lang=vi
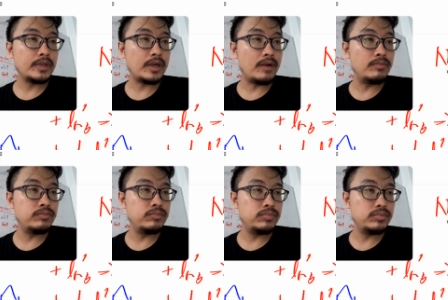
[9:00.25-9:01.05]

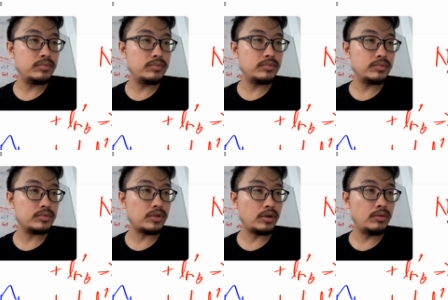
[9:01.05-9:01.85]
không
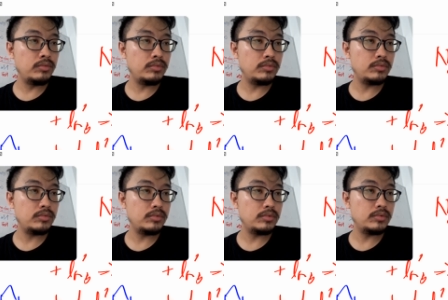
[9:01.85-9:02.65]
tốn
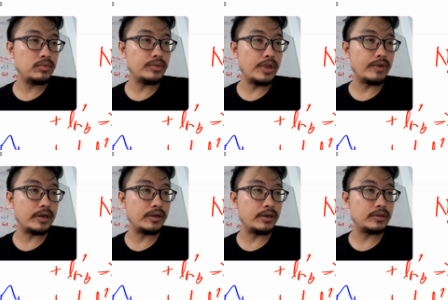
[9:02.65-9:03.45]
nhiều
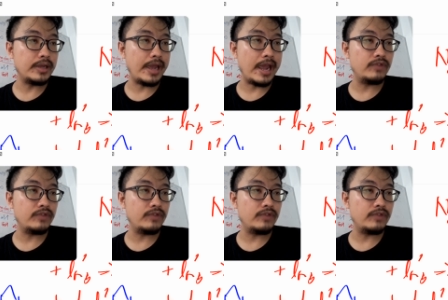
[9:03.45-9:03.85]
năng lượng chữ E tôi